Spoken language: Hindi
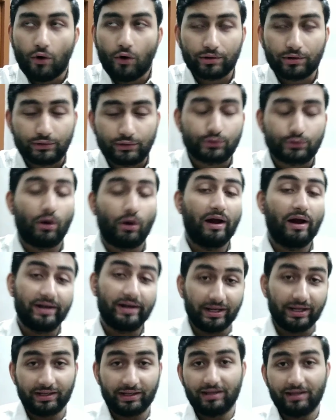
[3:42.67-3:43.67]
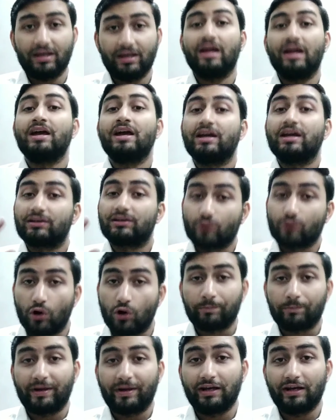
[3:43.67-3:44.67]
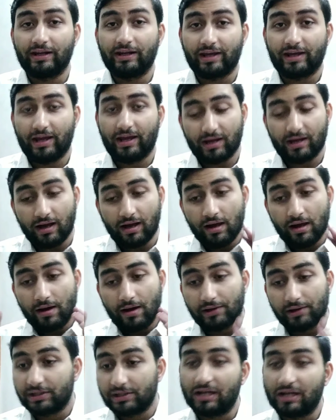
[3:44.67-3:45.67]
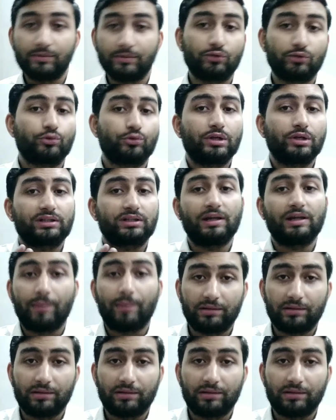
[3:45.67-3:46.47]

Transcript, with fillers: और दोस्तों आइडिया नहीं है कौन पहले लेके आएगा रियलमी तो मुझे लगता है